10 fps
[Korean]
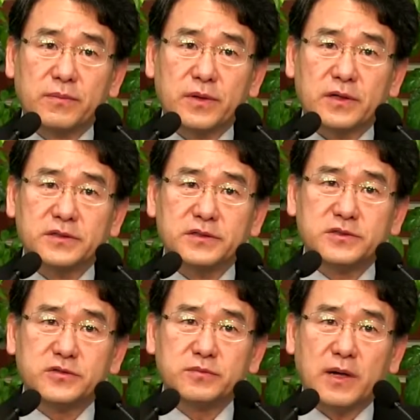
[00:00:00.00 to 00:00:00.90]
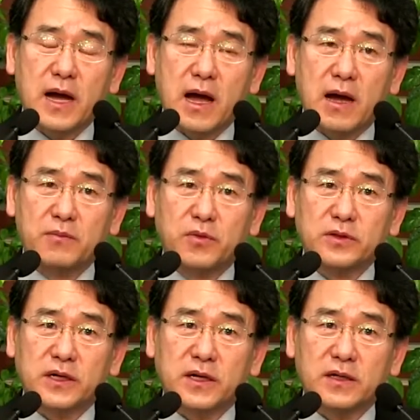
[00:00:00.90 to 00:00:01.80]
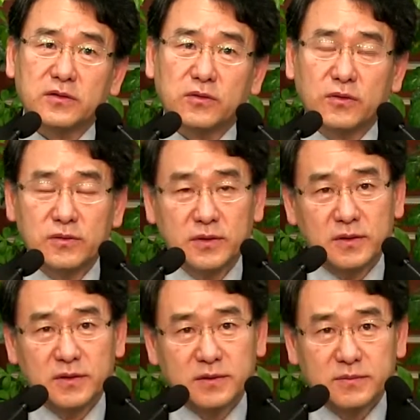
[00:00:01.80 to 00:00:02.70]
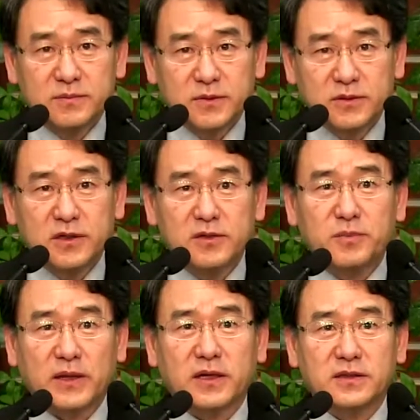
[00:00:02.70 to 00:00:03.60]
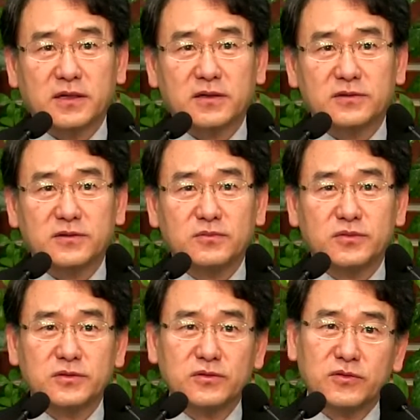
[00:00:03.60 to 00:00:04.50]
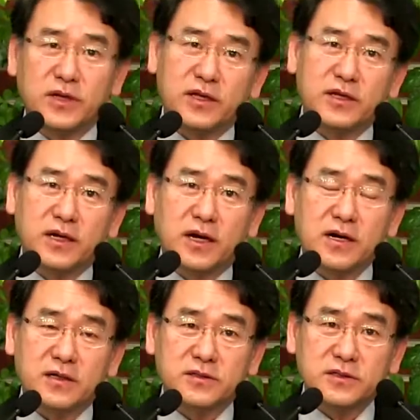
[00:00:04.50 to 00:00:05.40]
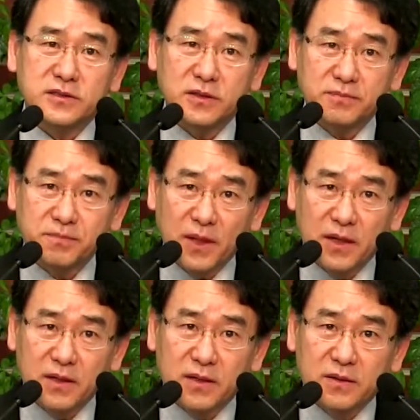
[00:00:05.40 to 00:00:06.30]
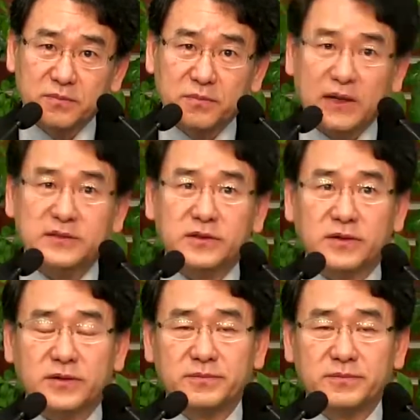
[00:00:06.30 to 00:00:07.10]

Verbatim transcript: 그래서 이제 좀 안 보다가 또 은혜를 받았다 그래서 무슨 또 얘기인가. 그래서 이제 봤어요.